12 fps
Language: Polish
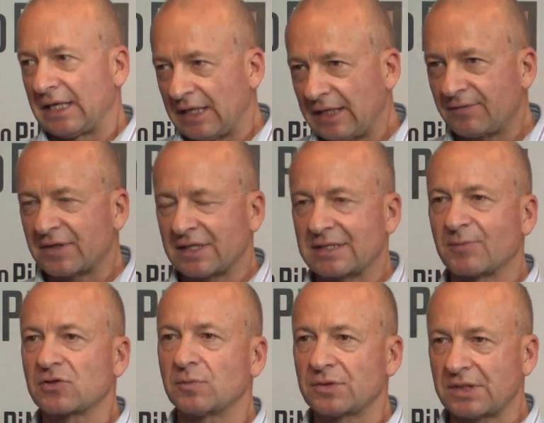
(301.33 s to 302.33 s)
i w ten
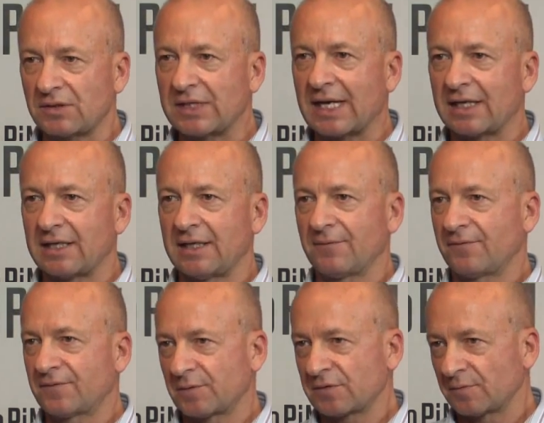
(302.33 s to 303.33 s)
sposób utrudniali im
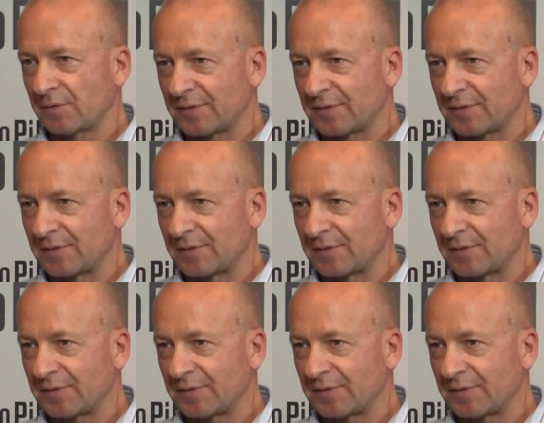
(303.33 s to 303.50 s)
w sposób